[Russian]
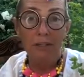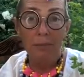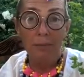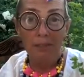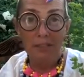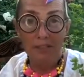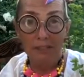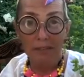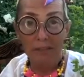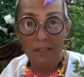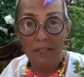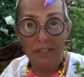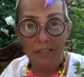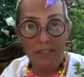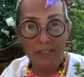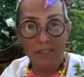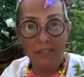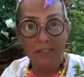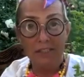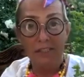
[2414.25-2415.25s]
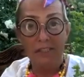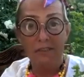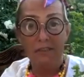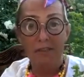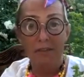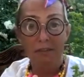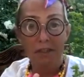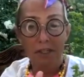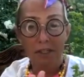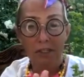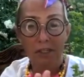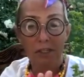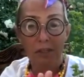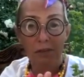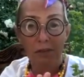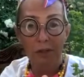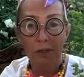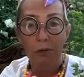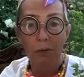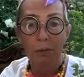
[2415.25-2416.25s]
Представляешь, если эти две вещи, и
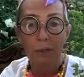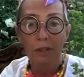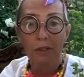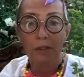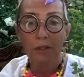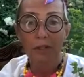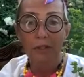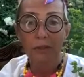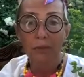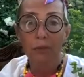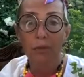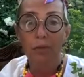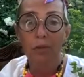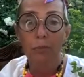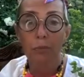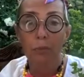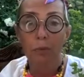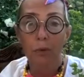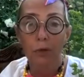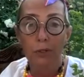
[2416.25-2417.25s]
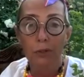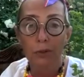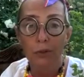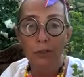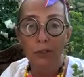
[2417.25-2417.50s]
твою прекрасную Японию,